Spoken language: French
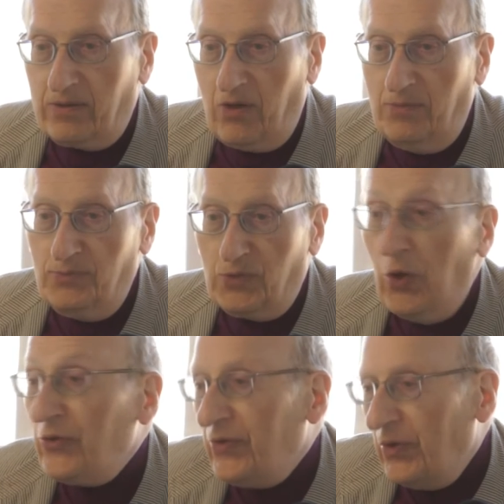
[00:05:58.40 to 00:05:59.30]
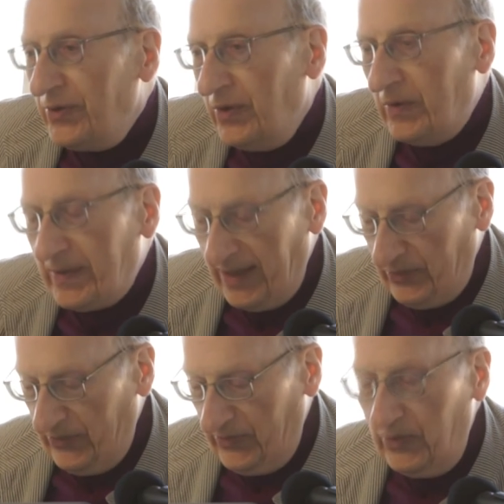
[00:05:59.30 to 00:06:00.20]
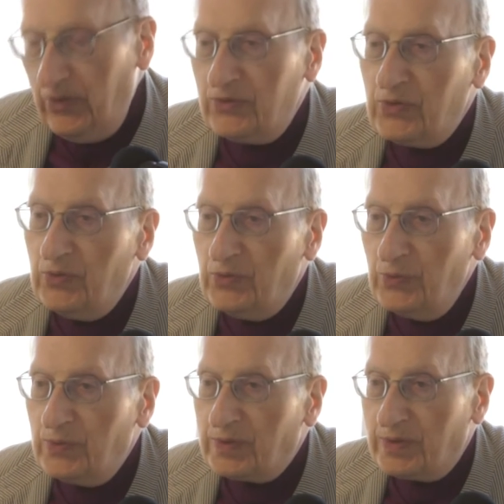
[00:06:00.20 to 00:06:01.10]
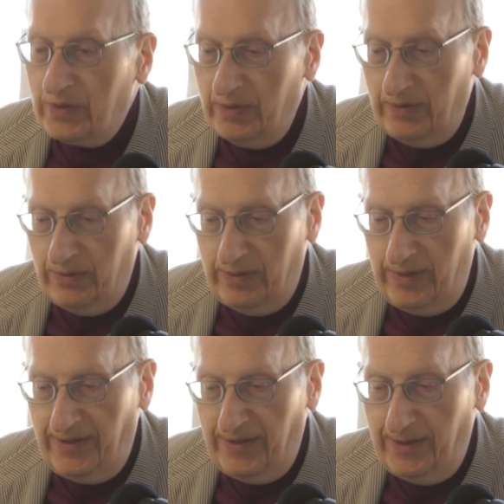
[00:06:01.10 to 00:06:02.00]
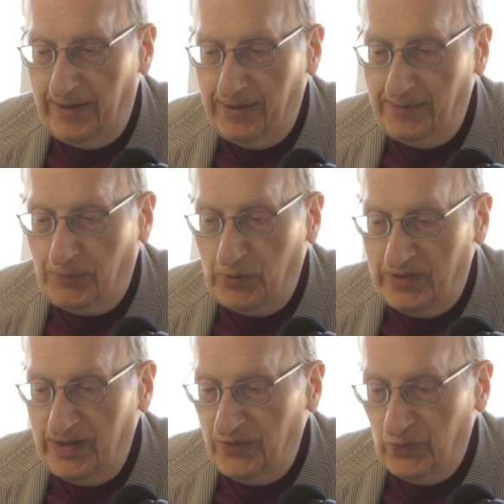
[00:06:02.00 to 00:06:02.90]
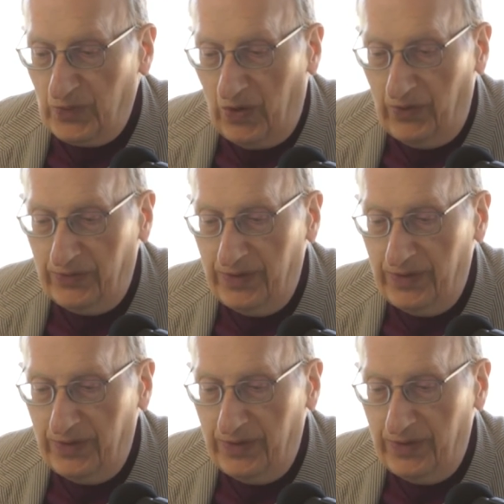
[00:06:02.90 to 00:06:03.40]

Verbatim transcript: comme transcendant en quelque sorte toutes euh, les euh, petites ou grandes